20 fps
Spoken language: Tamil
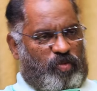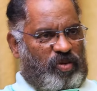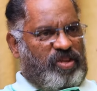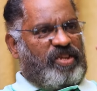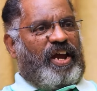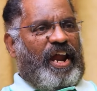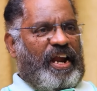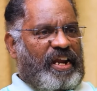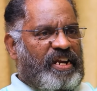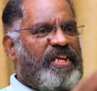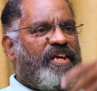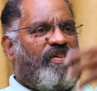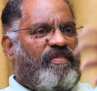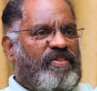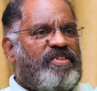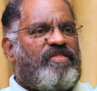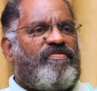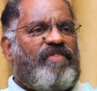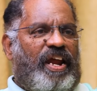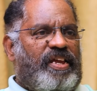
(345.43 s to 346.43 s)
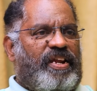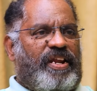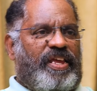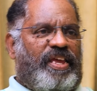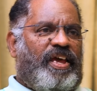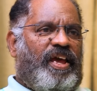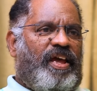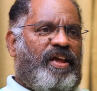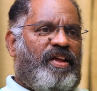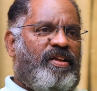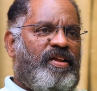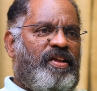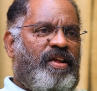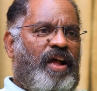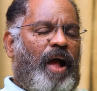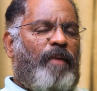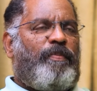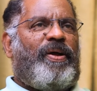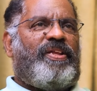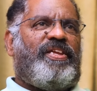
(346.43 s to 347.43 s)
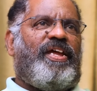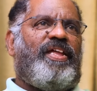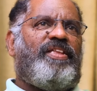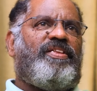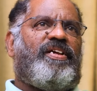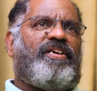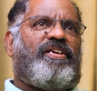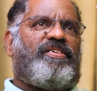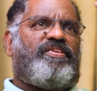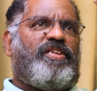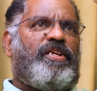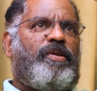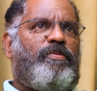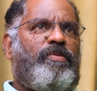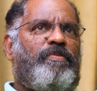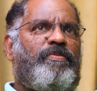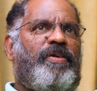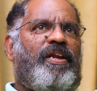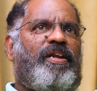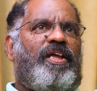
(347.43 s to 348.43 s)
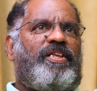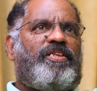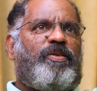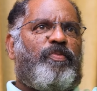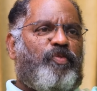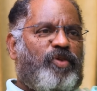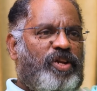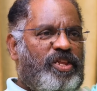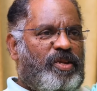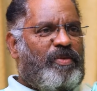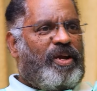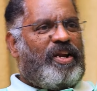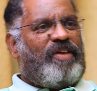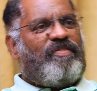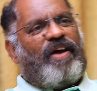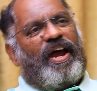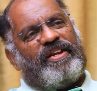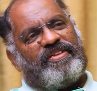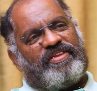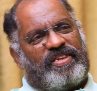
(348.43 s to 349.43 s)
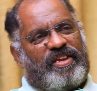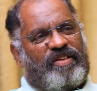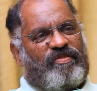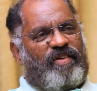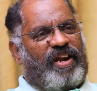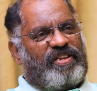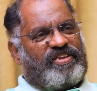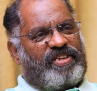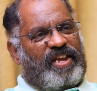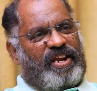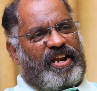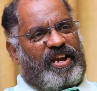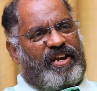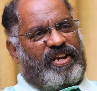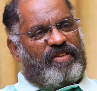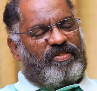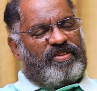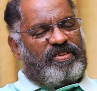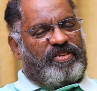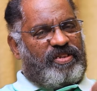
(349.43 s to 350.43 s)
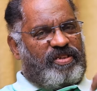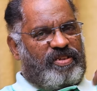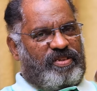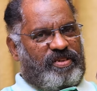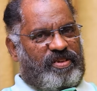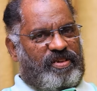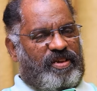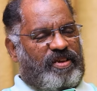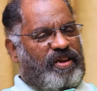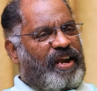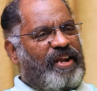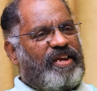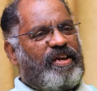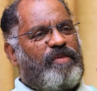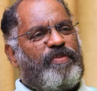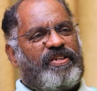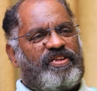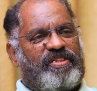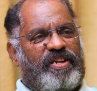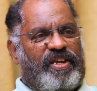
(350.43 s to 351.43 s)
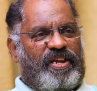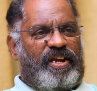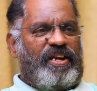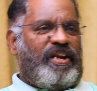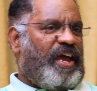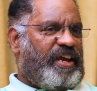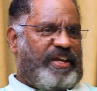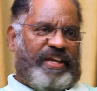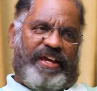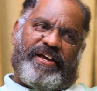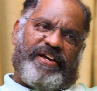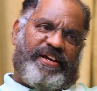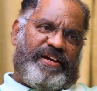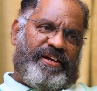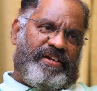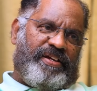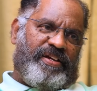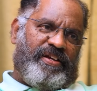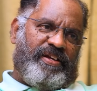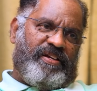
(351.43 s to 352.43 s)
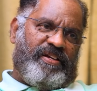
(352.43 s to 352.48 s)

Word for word: கொஞ்ச காலம் நீங்கள் வந்து வாழுறீங்க அப்போ அது ஏன் இந்த திருமணம் என்ற அந்த புனிதமான வார்த்தை வார்த்தையெல்லாம் நீங்கள் வந்து கலங்கப்படுத்துகிறீங்கன்னு நான் கேட்குறேன்